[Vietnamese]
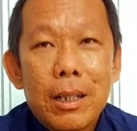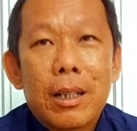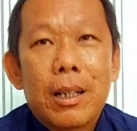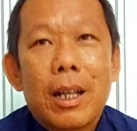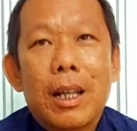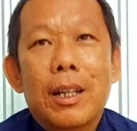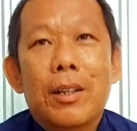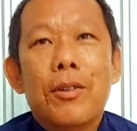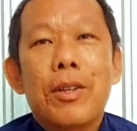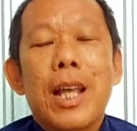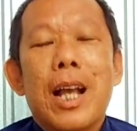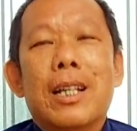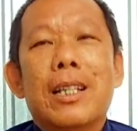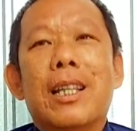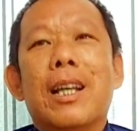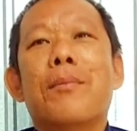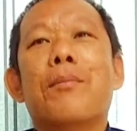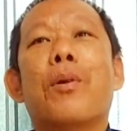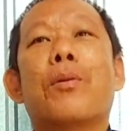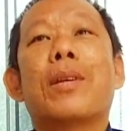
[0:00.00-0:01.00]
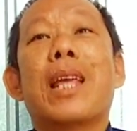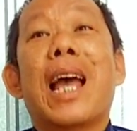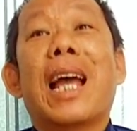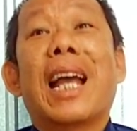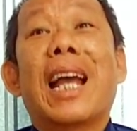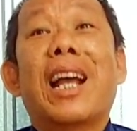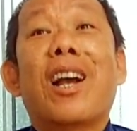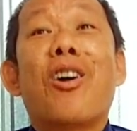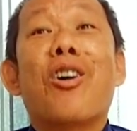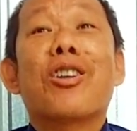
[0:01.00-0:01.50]
thì tôi dẫn chứng một vài
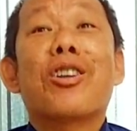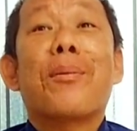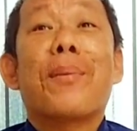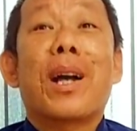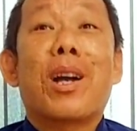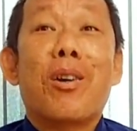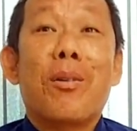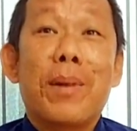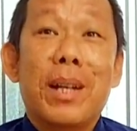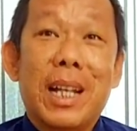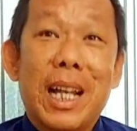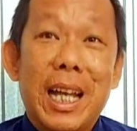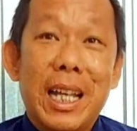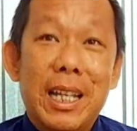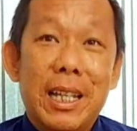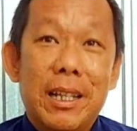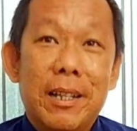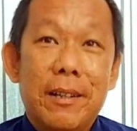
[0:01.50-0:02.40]
cái có cho bà con mình thấy